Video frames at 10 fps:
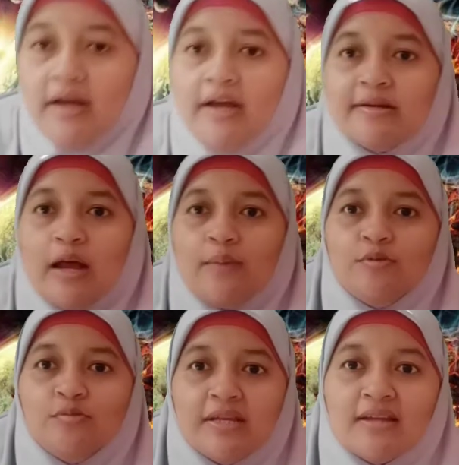dan
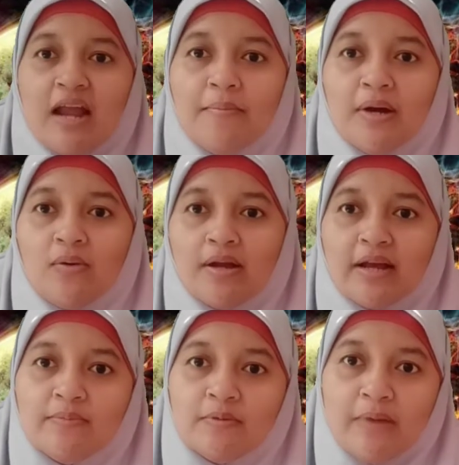bumi telah
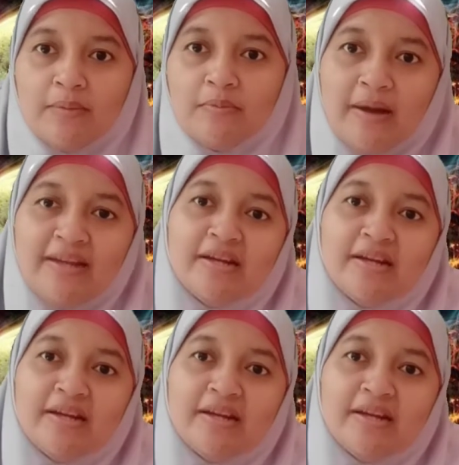mengeluarkan beban-beban yang